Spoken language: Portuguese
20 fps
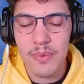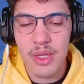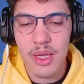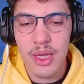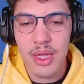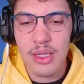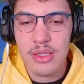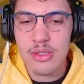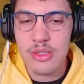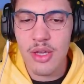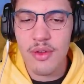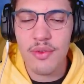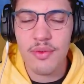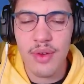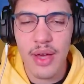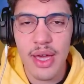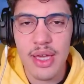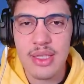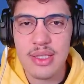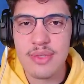é, só
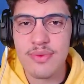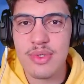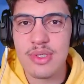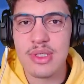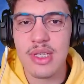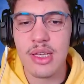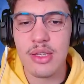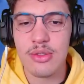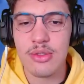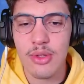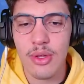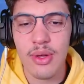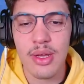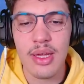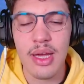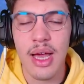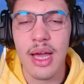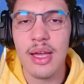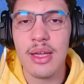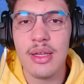vai se você
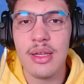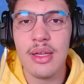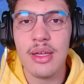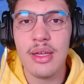tocar.